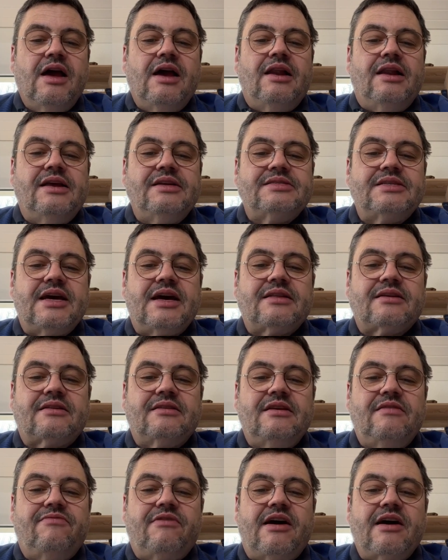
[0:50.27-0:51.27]
Les
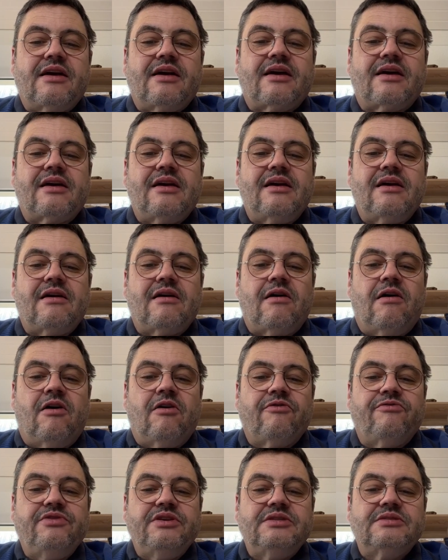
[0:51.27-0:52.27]
êtres divins créés
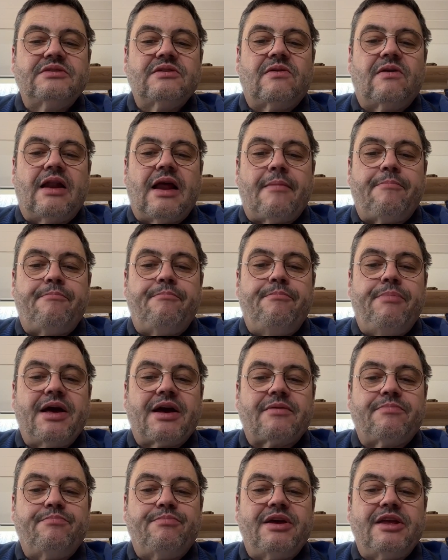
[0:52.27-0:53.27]
en visant la
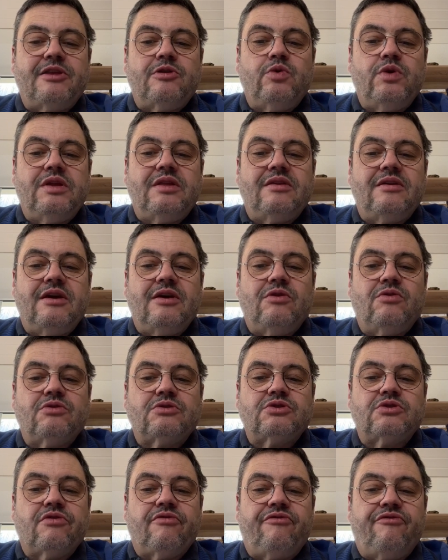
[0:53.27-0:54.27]
perpétuité de
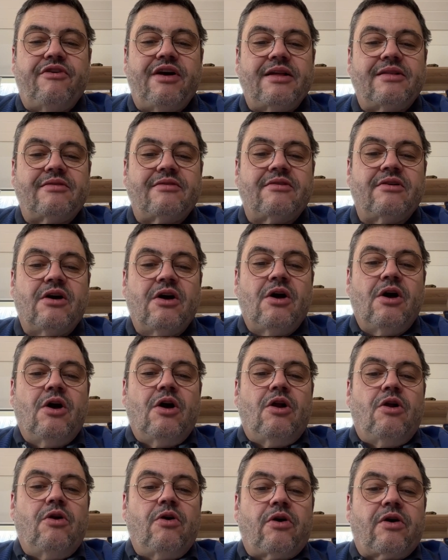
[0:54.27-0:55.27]
ce fait,
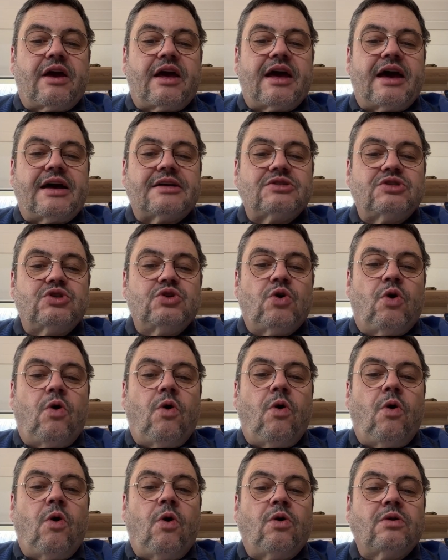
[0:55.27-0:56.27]
leurs
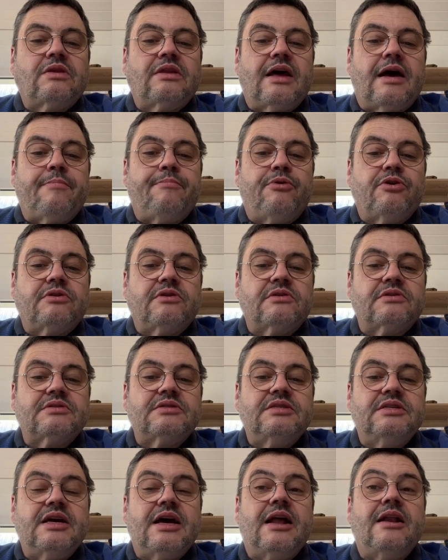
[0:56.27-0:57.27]
créations ont un
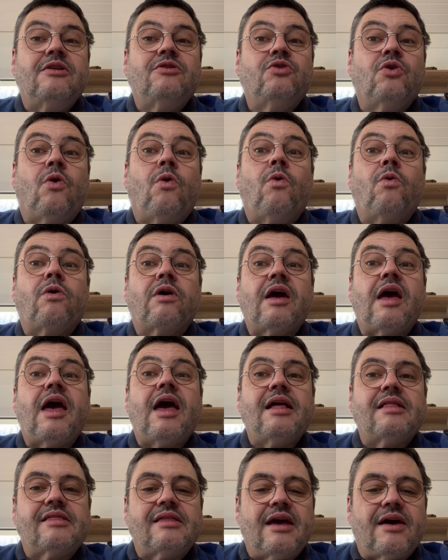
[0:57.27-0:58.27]
potentiel donc
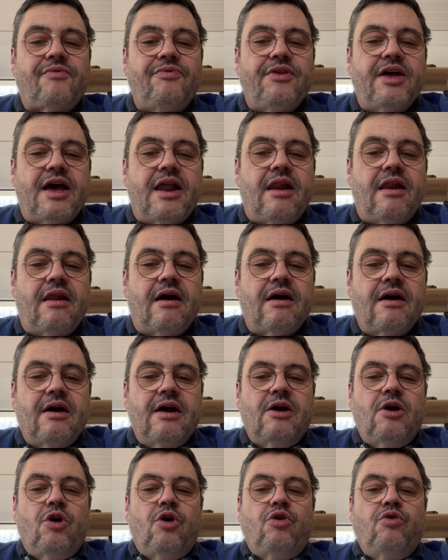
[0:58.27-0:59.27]
éternel.
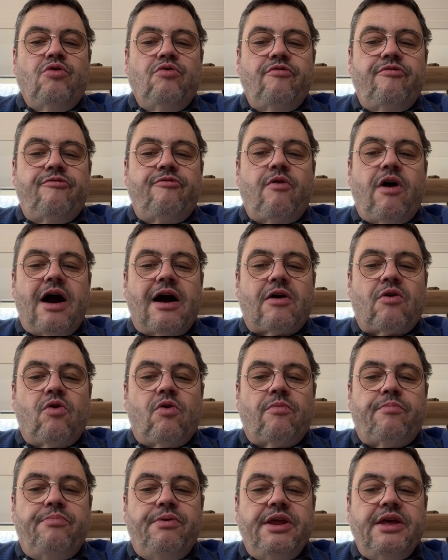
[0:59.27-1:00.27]
Une fois
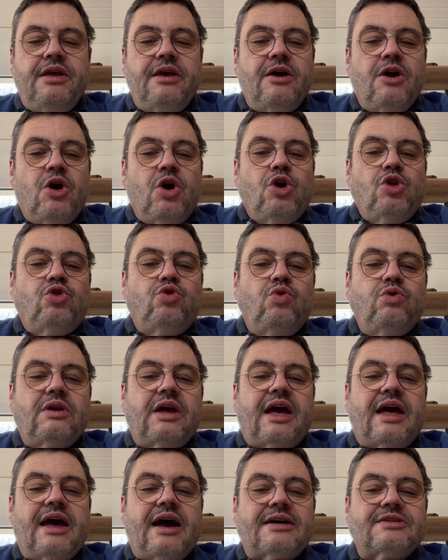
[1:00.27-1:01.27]
accomplie,
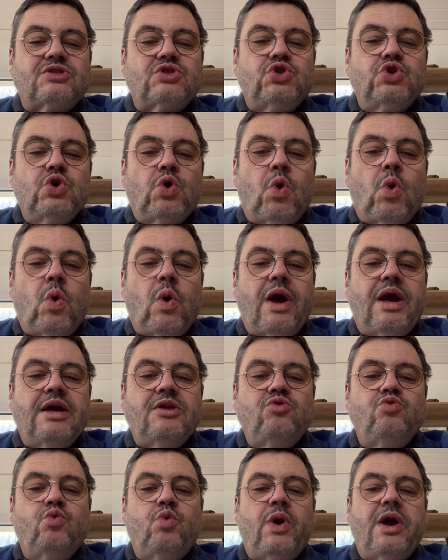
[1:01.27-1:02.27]
toute création
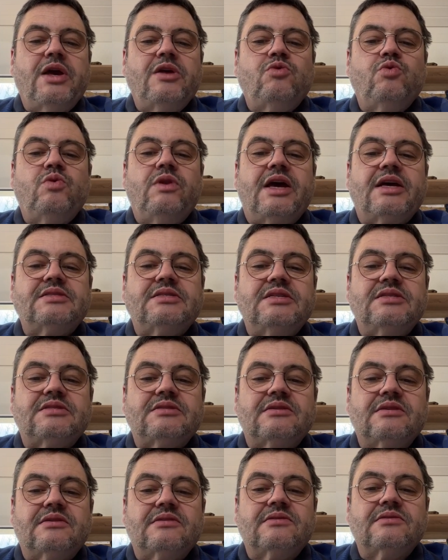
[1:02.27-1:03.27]
est douée d'une
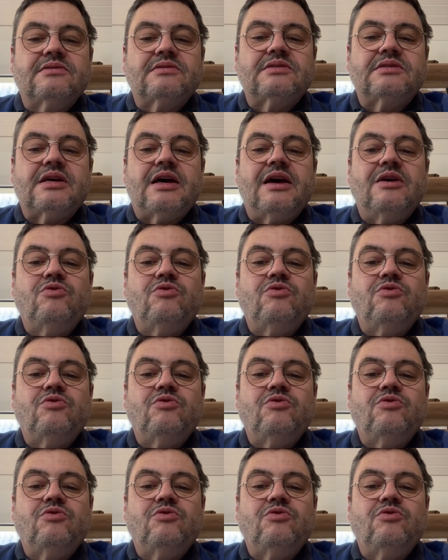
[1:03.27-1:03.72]
existence et